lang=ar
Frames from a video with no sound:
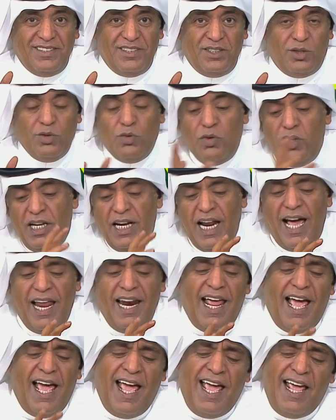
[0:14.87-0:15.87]
تقول لي لا
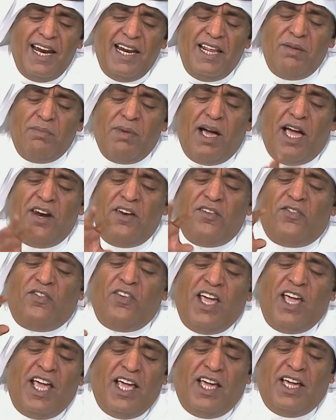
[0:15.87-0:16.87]
الأهلي مع
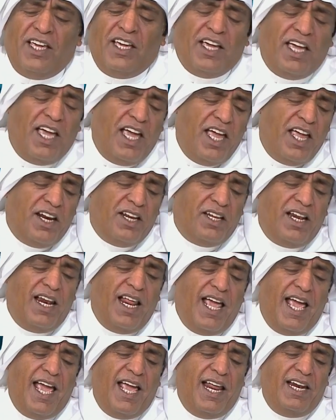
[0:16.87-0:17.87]
نفيعي غير
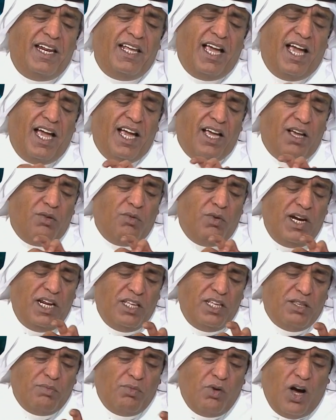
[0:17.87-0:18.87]
الأهلي حق
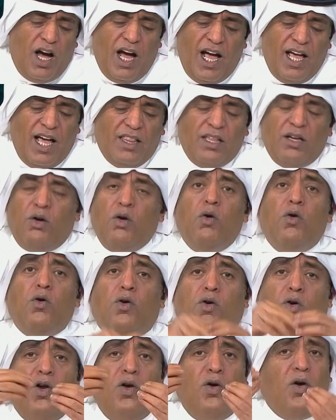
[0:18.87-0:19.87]
وليد معاذ هو
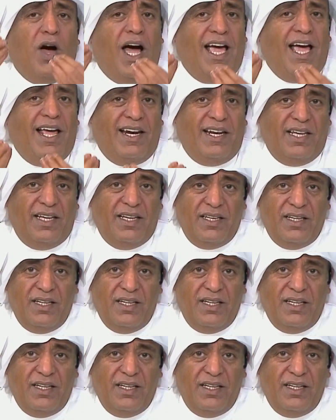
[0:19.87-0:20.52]
كله أهلي